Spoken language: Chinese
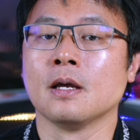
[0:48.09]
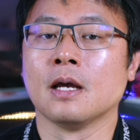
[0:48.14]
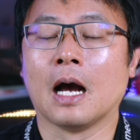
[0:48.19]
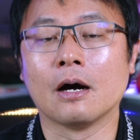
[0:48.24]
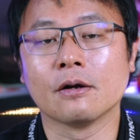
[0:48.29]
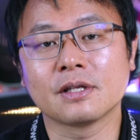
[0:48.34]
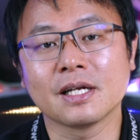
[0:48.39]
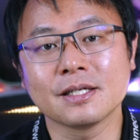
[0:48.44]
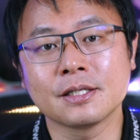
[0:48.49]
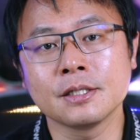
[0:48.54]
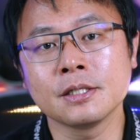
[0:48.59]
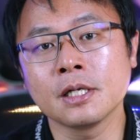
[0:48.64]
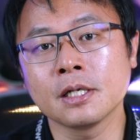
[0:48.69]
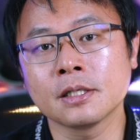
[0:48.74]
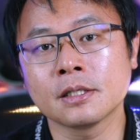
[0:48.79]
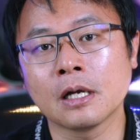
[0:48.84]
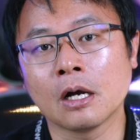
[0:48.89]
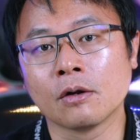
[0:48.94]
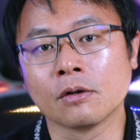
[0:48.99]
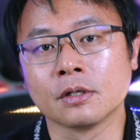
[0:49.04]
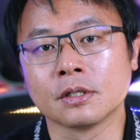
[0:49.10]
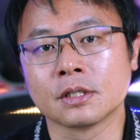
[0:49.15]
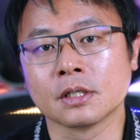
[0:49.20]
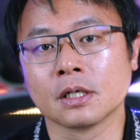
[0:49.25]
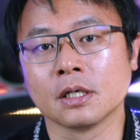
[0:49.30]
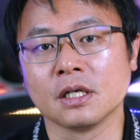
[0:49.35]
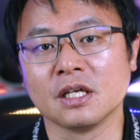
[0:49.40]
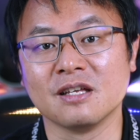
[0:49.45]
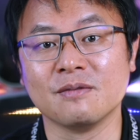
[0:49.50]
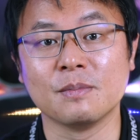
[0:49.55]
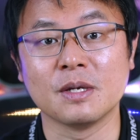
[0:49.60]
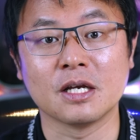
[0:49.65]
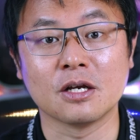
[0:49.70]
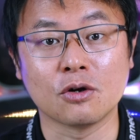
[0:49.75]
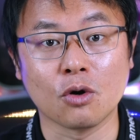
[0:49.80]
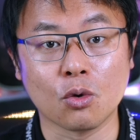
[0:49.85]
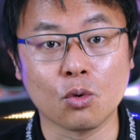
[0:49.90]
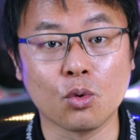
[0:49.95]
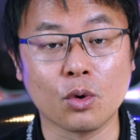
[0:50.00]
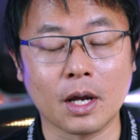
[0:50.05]
好，他今天到了这个移民
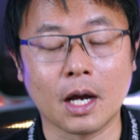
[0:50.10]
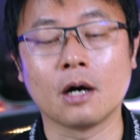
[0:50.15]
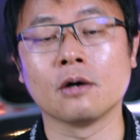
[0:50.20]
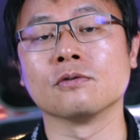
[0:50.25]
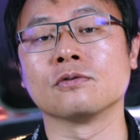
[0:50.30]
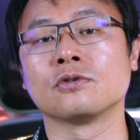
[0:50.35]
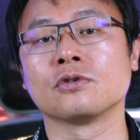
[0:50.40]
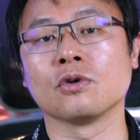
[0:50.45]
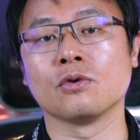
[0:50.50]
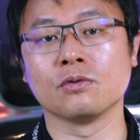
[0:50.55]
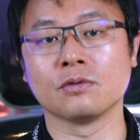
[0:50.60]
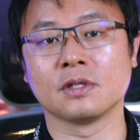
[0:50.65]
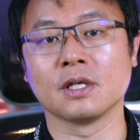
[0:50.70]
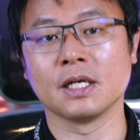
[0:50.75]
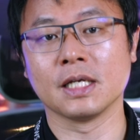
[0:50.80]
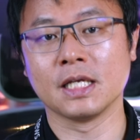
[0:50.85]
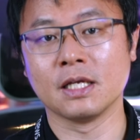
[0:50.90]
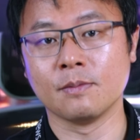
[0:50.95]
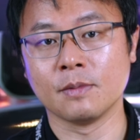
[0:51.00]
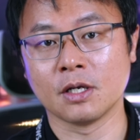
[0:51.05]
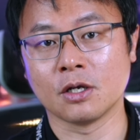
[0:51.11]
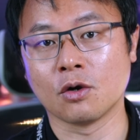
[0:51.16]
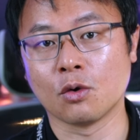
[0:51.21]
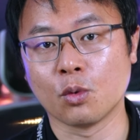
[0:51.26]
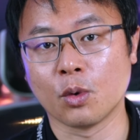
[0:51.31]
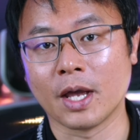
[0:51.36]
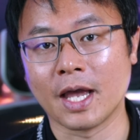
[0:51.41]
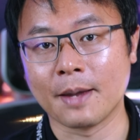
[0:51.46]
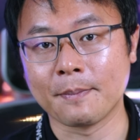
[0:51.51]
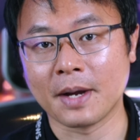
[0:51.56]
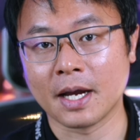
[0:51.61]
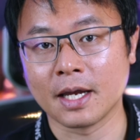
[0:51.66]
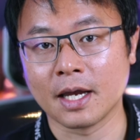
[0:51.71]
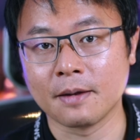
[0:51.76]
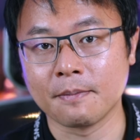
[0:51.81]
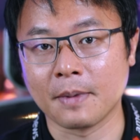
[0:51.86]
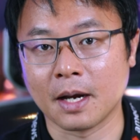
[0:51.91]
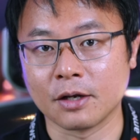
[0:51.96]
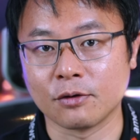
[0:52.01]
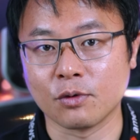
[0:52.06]
工会，澳洲的移民工会 M I
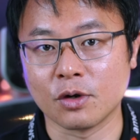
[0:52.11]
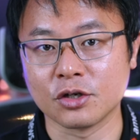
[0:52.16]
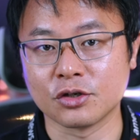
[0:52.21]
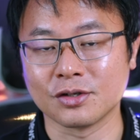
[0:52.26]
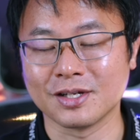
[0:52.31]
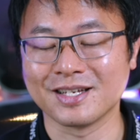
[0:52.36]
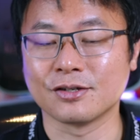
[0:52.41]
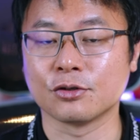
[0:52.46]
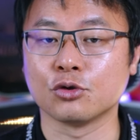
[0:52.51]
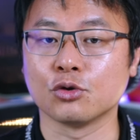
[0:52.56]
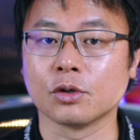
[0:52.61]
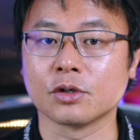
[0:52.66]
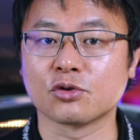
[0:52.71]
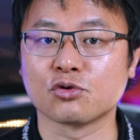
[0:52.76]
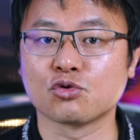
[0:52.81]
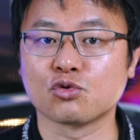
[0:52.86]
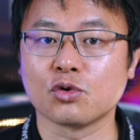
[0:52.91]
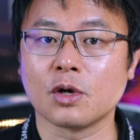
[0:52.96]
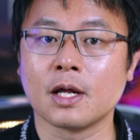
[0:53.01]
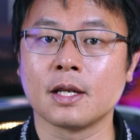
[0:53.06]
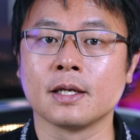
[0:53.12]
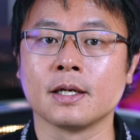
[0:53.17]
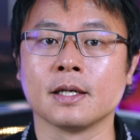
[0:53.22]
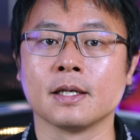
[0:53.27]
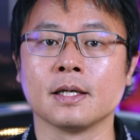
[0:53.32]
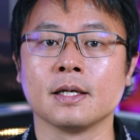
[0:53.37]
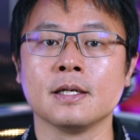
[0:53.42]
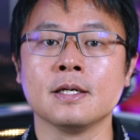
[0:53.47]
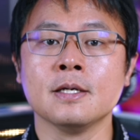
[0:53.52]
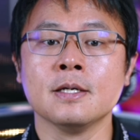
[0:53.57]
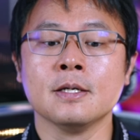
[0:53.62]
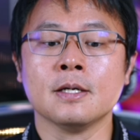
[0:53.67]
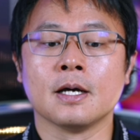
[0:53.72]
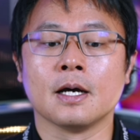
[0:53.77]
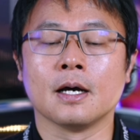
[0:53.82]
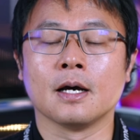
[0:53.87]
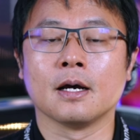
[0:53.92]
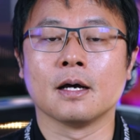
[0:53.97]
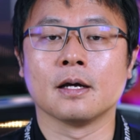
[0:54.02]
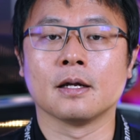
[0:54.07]
A Migration Institute of Australia 呢，
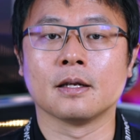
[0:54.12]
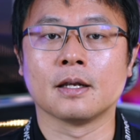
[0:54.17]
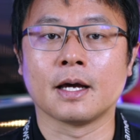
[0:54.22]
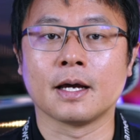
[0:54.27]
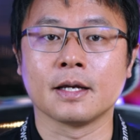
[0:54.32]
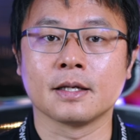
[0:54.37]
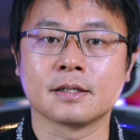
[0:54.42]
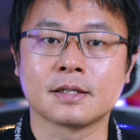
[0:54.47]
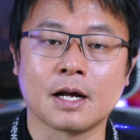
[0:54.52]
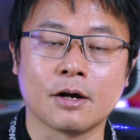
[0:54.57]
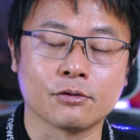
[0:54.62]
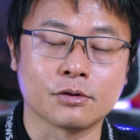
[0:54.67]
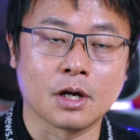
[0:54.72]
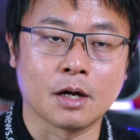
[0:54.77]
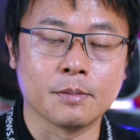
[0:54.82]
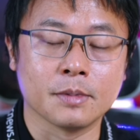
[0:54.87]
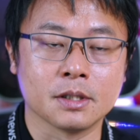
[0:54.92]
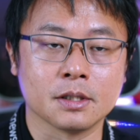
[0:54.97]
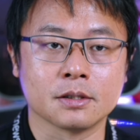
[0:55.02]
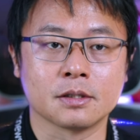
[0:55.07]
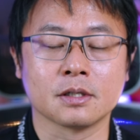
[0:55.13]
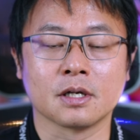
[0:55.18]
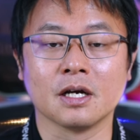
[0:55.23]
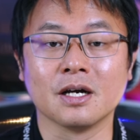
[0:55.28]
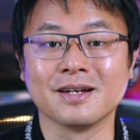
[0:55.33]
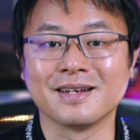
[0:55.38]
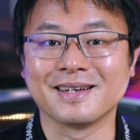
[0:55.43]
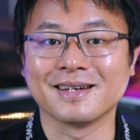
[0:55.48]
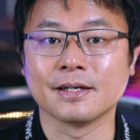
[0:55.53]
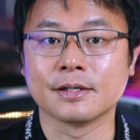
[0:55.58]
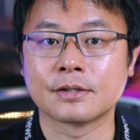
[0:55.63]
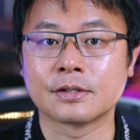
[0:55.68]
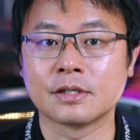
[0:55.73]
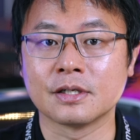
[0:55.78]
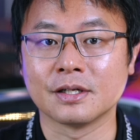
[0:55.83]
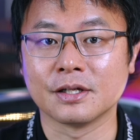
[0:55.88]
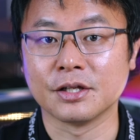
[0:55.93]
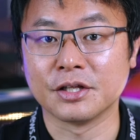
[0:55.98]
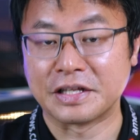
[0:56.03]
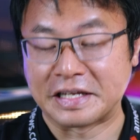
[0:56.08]
呃，来到他们的这个二零二
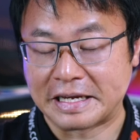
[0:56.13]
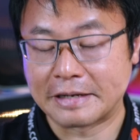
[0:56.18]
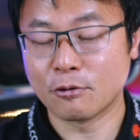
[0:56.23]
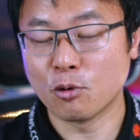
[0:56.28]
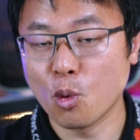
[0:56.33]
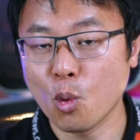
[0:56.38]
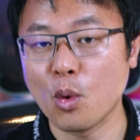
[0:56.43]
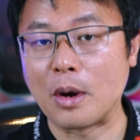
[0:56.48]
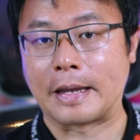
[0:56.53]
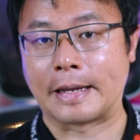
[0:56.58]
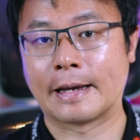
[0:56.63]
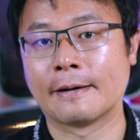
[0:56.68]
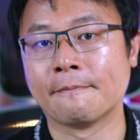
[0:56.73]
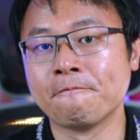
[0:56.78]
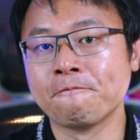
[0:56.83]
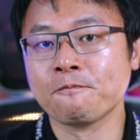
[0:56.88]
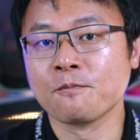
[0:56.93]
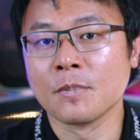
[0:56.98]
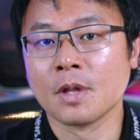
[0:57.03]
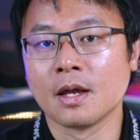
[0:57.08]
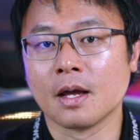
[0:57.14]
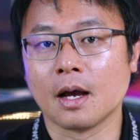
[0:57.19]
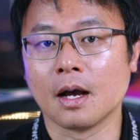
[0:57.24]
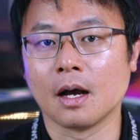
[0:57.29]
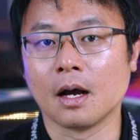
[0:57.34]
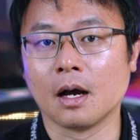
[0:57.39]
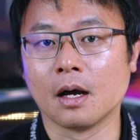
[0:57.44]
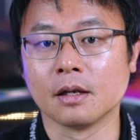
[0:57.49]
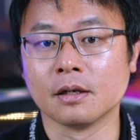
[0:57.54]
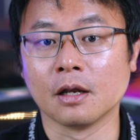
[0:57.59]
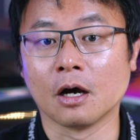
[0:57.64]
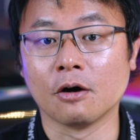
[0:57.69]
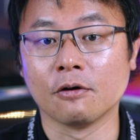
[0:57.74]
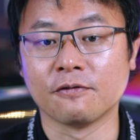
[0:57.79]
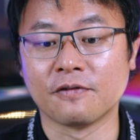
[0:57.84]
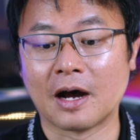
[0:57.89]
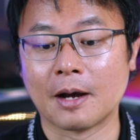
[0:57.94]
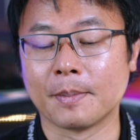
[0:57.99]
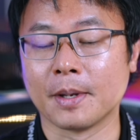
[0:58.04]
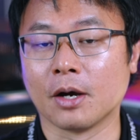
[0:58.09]
四年的年会啊，啊、呃，然后
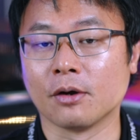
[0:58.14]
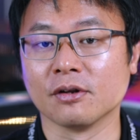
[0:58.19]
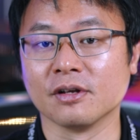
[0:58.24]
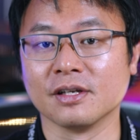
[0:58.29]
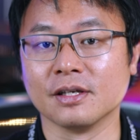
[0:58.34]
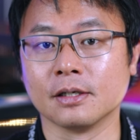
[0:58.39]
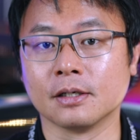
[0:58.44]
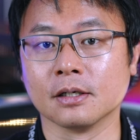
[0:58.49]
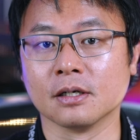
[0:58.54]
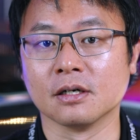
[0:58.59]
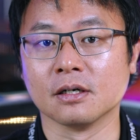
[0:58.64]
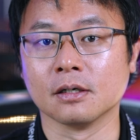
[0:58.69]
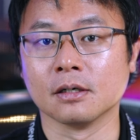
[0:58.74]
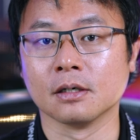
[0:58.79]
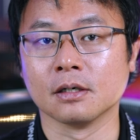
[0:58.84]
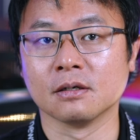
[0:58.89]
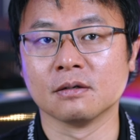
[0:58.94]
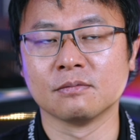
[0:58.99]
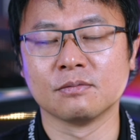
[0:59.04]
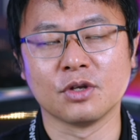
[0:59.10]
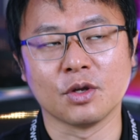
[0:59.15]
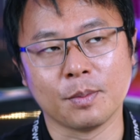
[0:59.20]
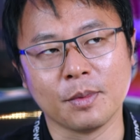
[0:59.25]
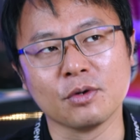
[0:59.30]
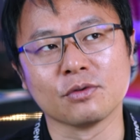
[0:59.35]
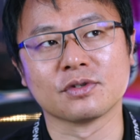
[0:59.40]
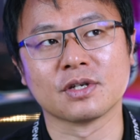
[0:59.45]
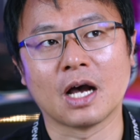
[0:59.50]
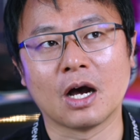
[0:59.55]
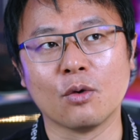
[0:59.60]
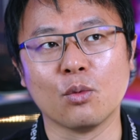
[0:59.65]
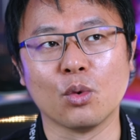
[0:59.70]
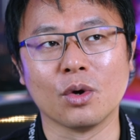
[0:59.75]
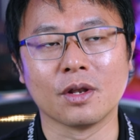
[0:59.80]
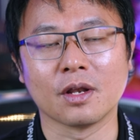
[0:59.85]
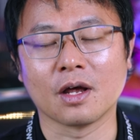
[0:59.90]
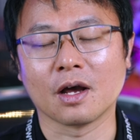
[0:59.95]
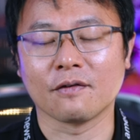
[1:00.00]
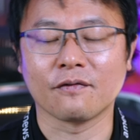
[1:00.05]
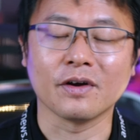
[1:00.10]
发表了一个也没有长
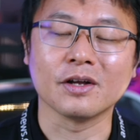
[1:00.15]
文啊，